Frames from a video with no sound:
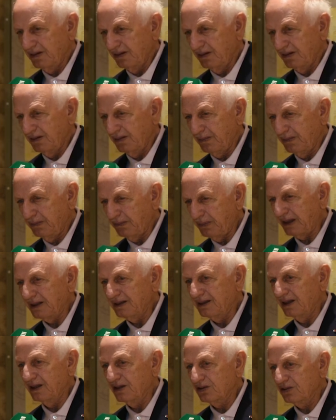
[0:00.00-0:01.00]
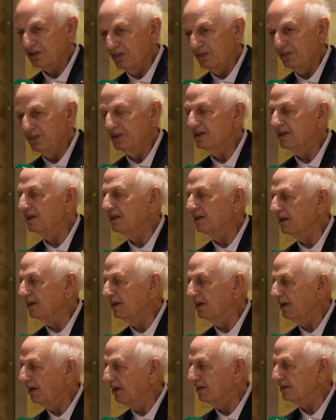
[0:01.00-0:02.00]
euh, partage,
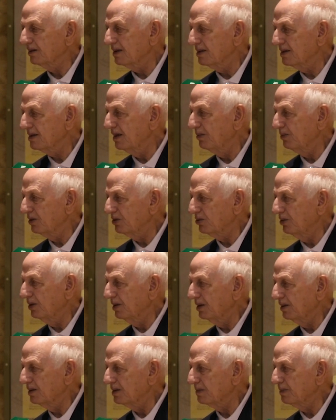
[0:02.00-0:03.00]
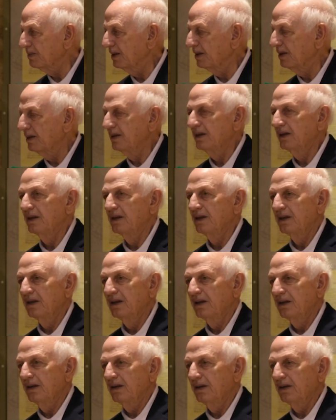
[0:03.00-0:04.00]
complicité entre islam et judaïsme. Mhm.
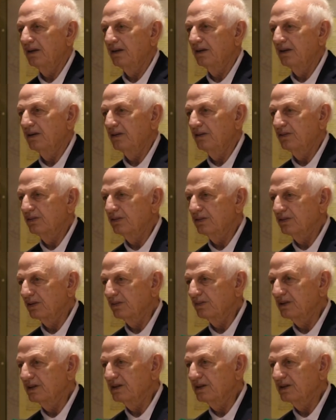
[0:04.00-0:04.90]
Euh, nous sommes